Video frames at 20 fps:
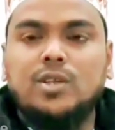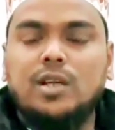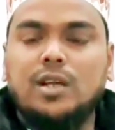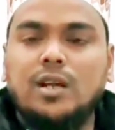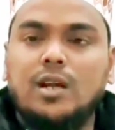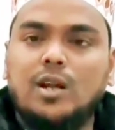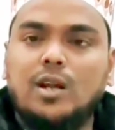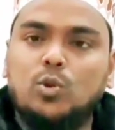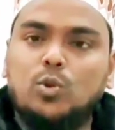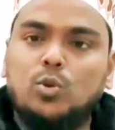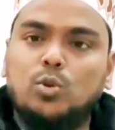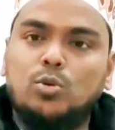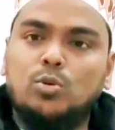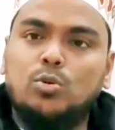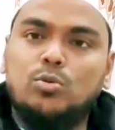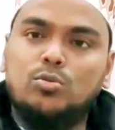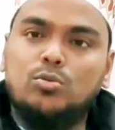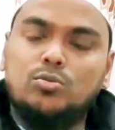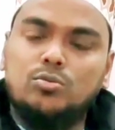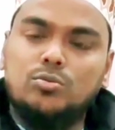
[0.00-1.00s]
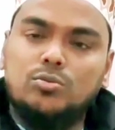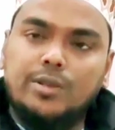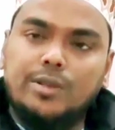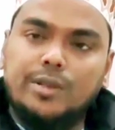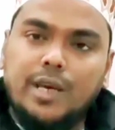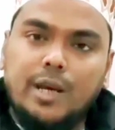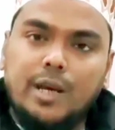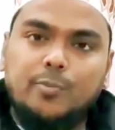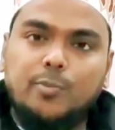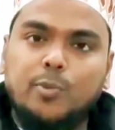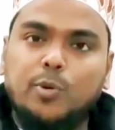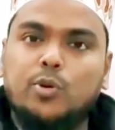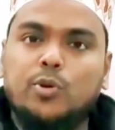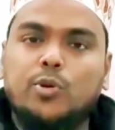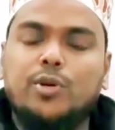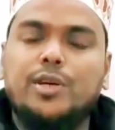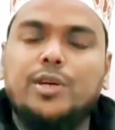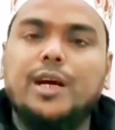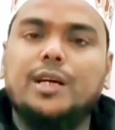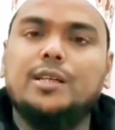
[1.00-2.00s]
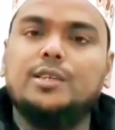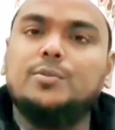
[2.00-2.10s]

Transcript: তেনারা তো এয়ারপোর্ট হয়ে